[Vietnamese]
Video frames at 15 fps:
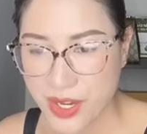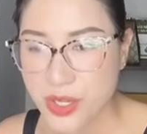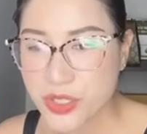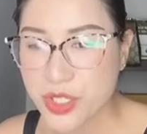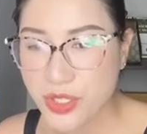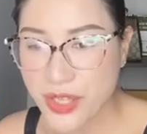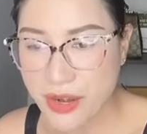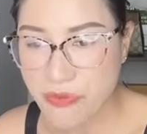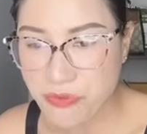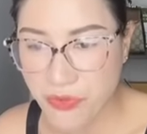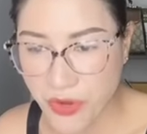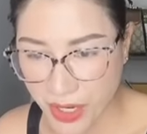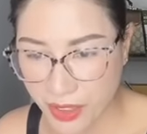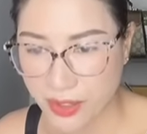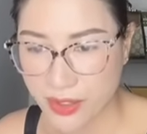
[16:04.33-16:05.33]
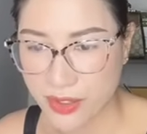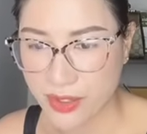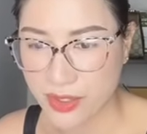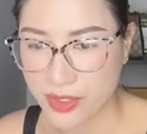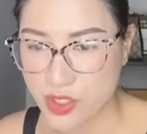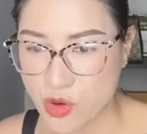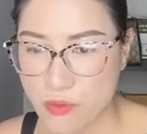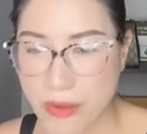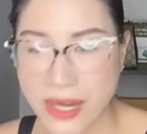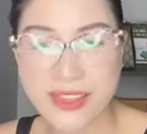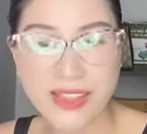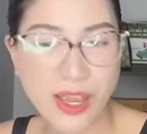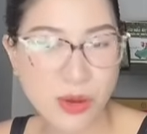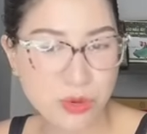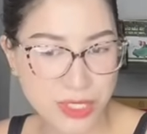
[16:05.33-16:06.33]
cho nên việc chúng mày
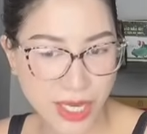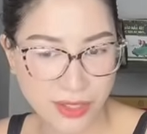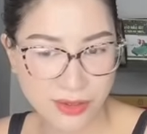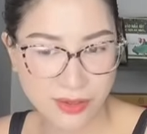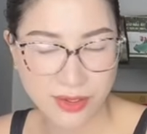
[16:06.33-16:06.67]
theo dệt